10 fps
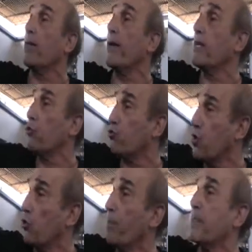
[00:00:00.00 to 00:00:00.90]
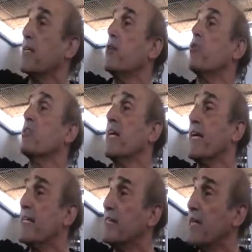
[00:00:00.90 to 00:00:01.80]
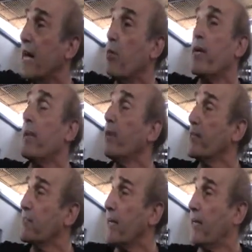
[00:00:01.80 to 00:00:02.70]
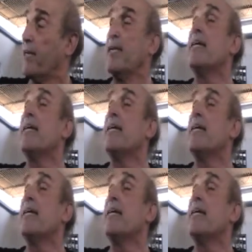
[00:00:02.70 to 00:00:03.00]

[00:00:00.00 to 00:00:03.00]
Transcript: que va a eh, 200 parceleros que se quedarán sin agua en la época de este año,